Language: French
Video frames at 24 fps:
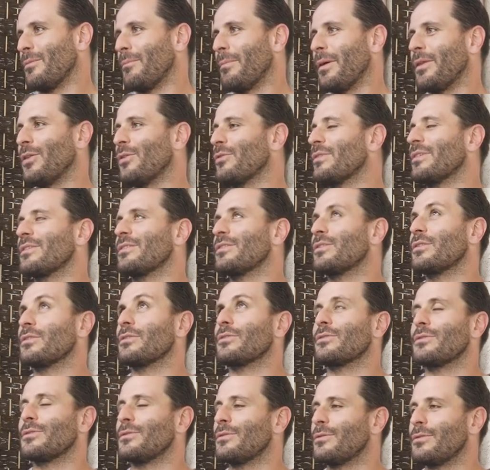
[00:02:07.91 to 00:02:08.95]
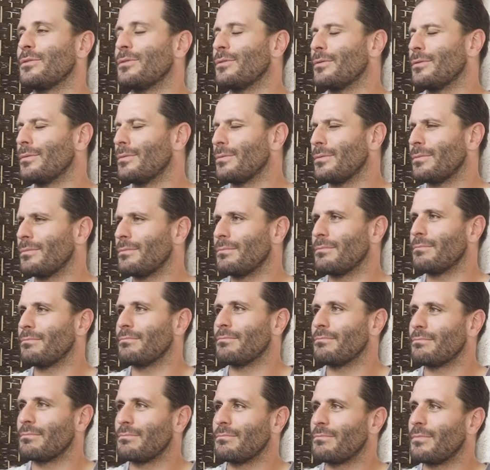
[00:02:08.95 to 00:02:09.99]
Pas dans un sens
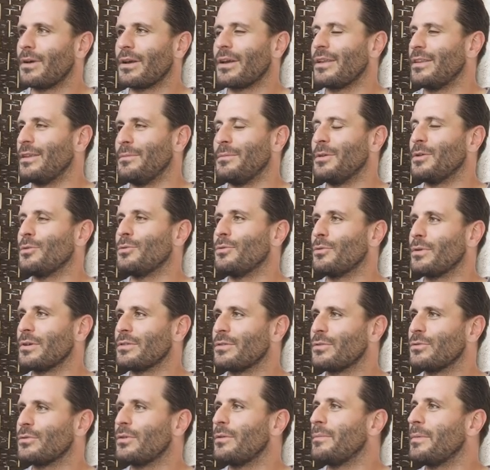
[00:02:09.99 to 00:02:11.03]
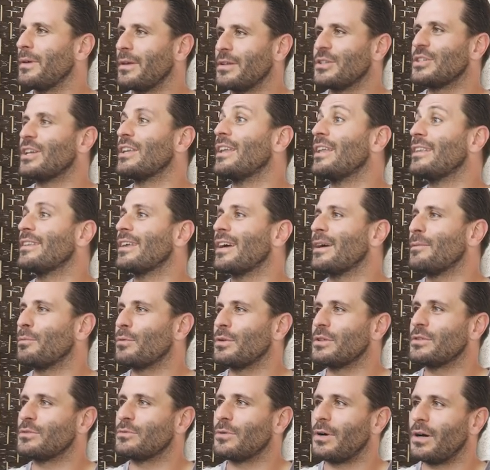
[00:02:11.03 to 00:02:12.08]
académique ou quoi que ce soit, mais j'ai un intérêt
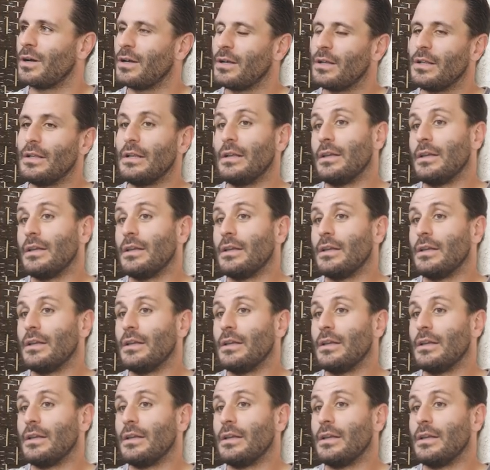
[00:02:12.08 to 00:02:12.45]
pour l'histoire.